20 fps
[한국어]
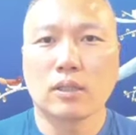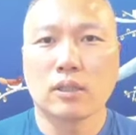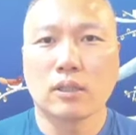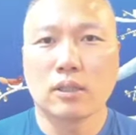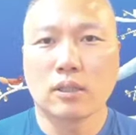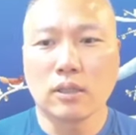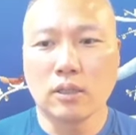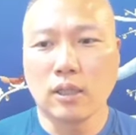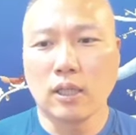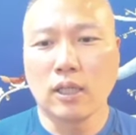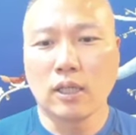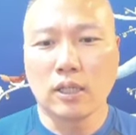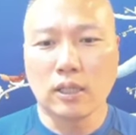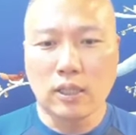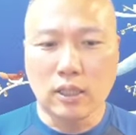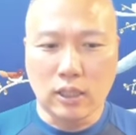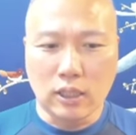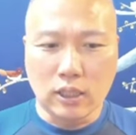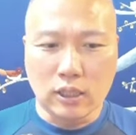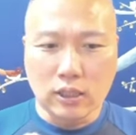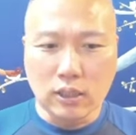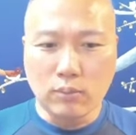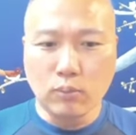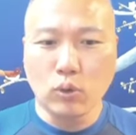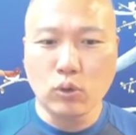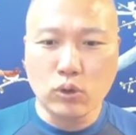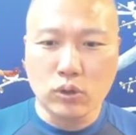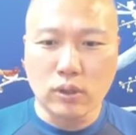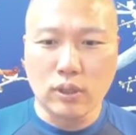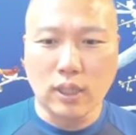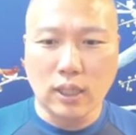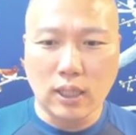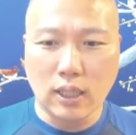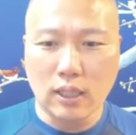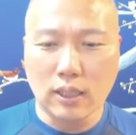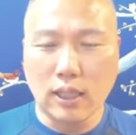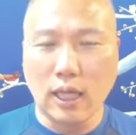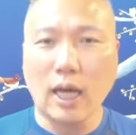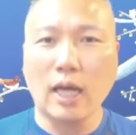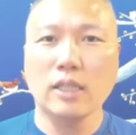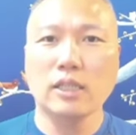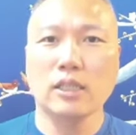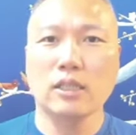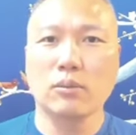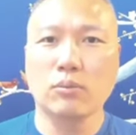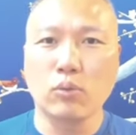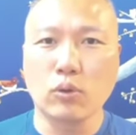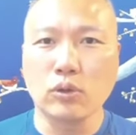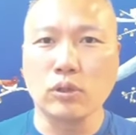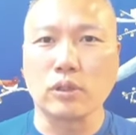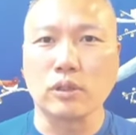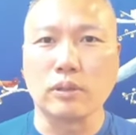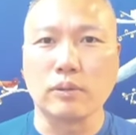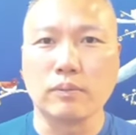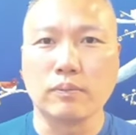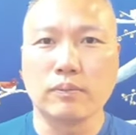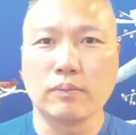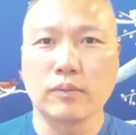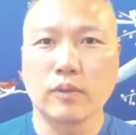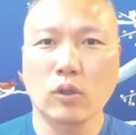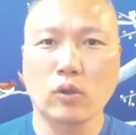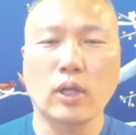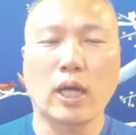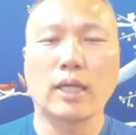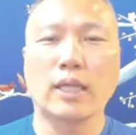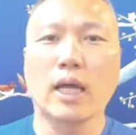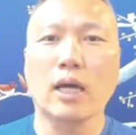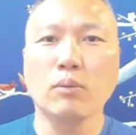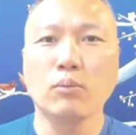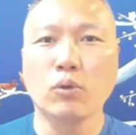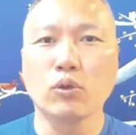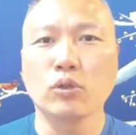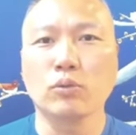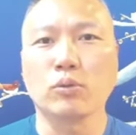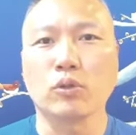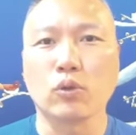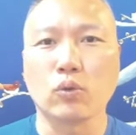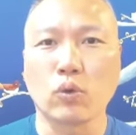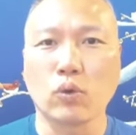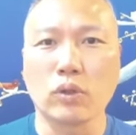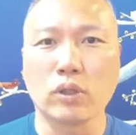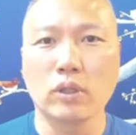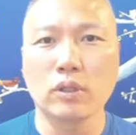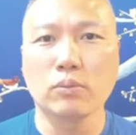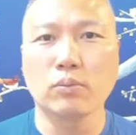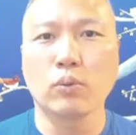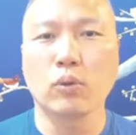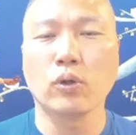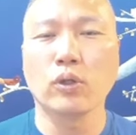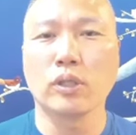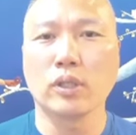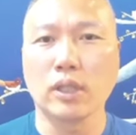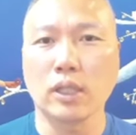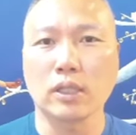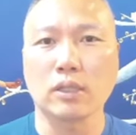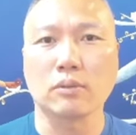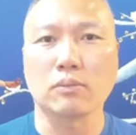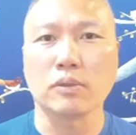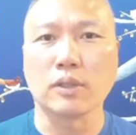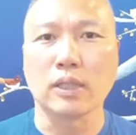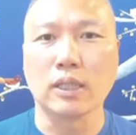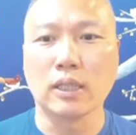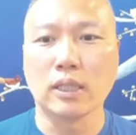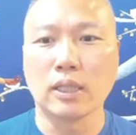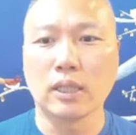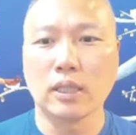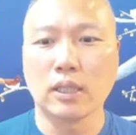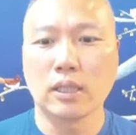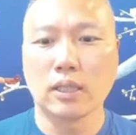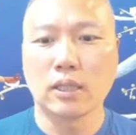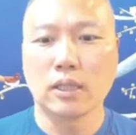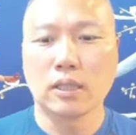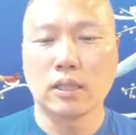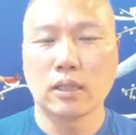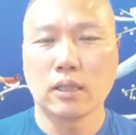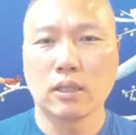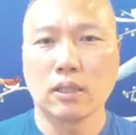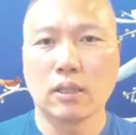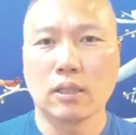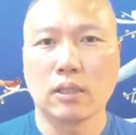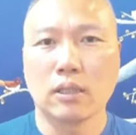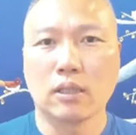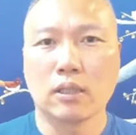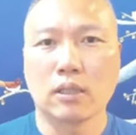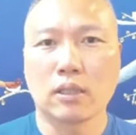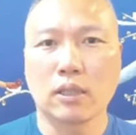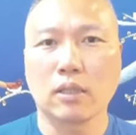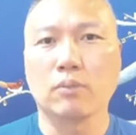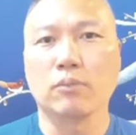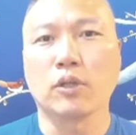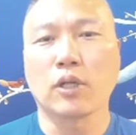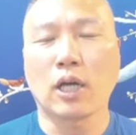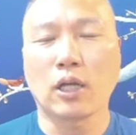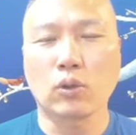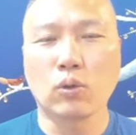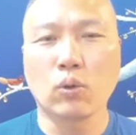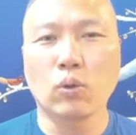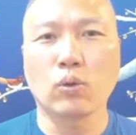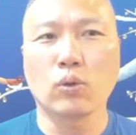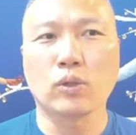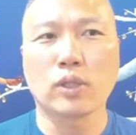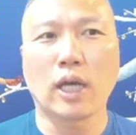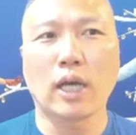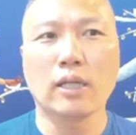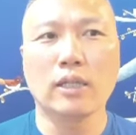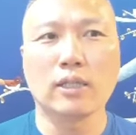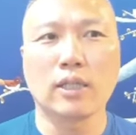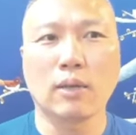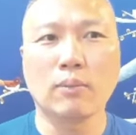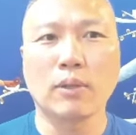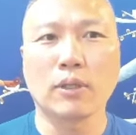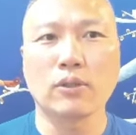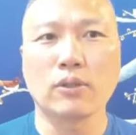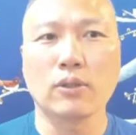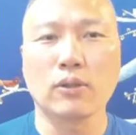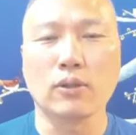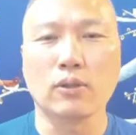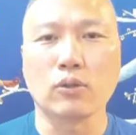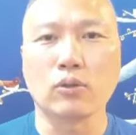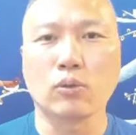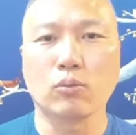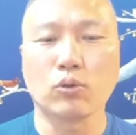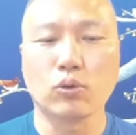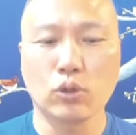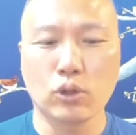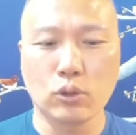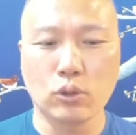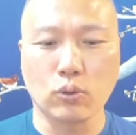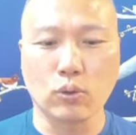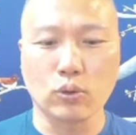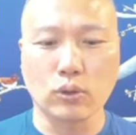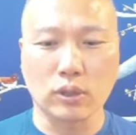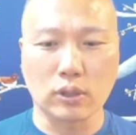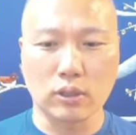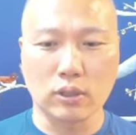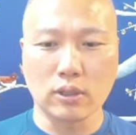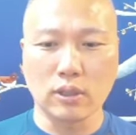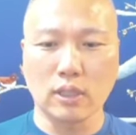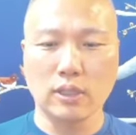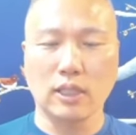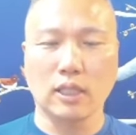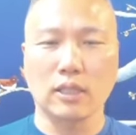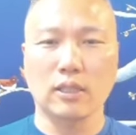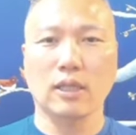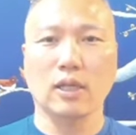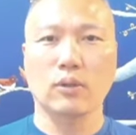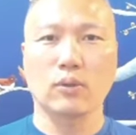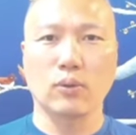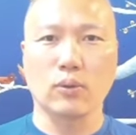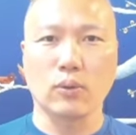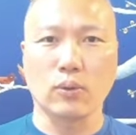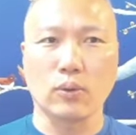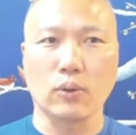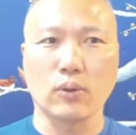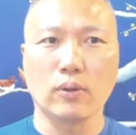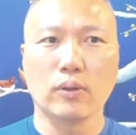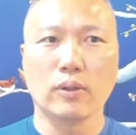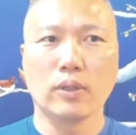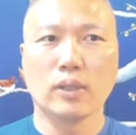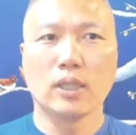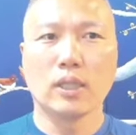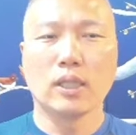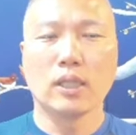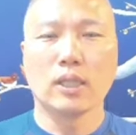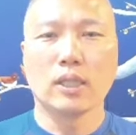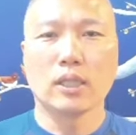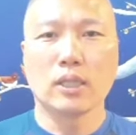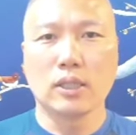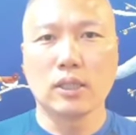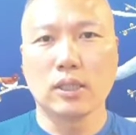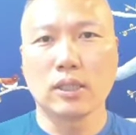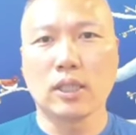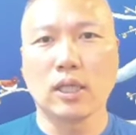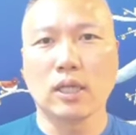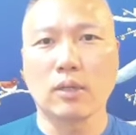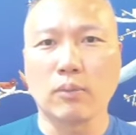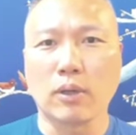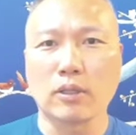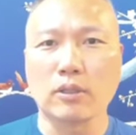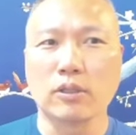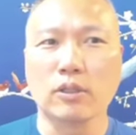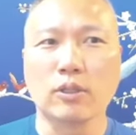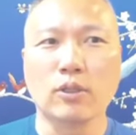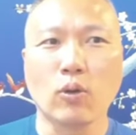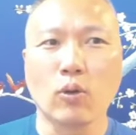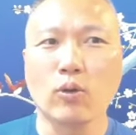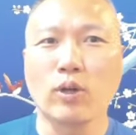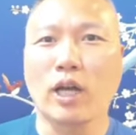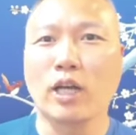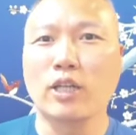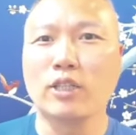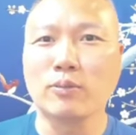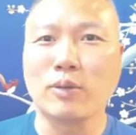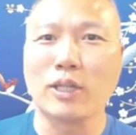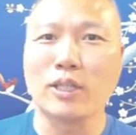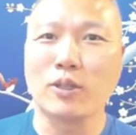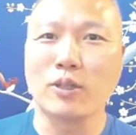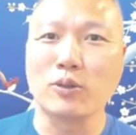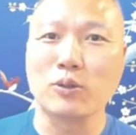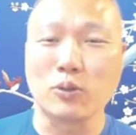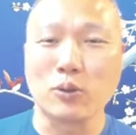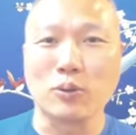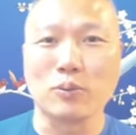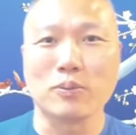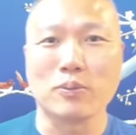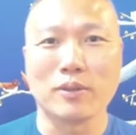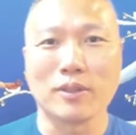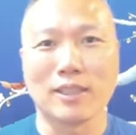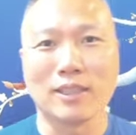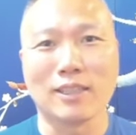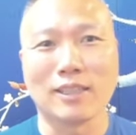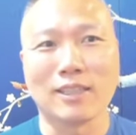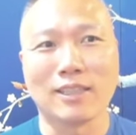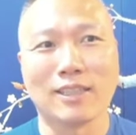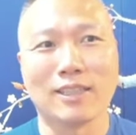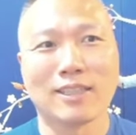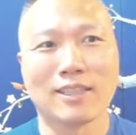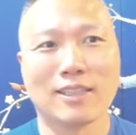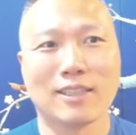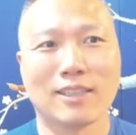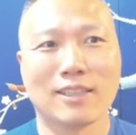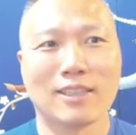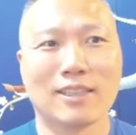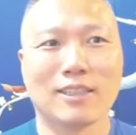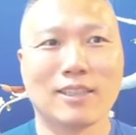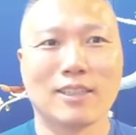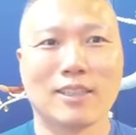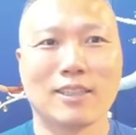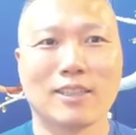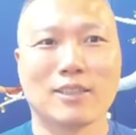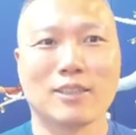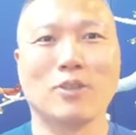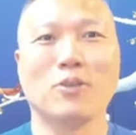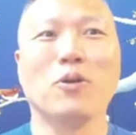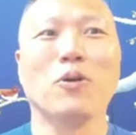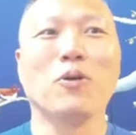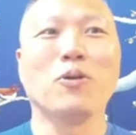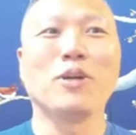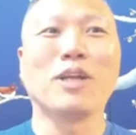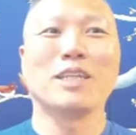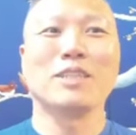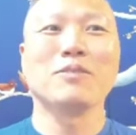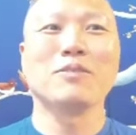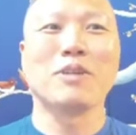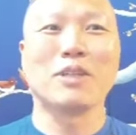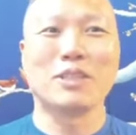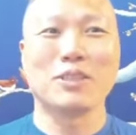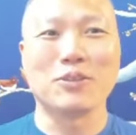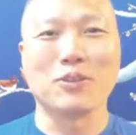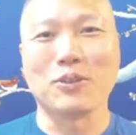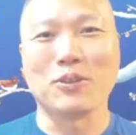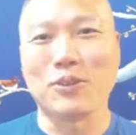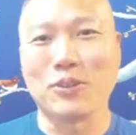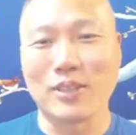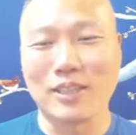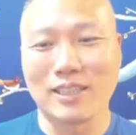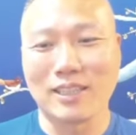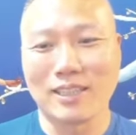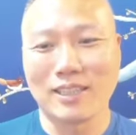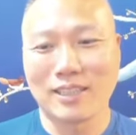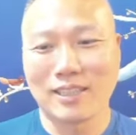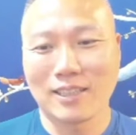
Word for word: 근데 이전 모습과 나아지는 모습, 그다 그러니까 나은 모습 정도는 보여드리겠습니다. 그러니까 뭐 카톡으로 사인을 담아서 좀 주시고 선정되지 않더라도 그렇게 막 저 욕을 하지 마세요, 좀. 예. 제 욕은 하지 마시고요. 예.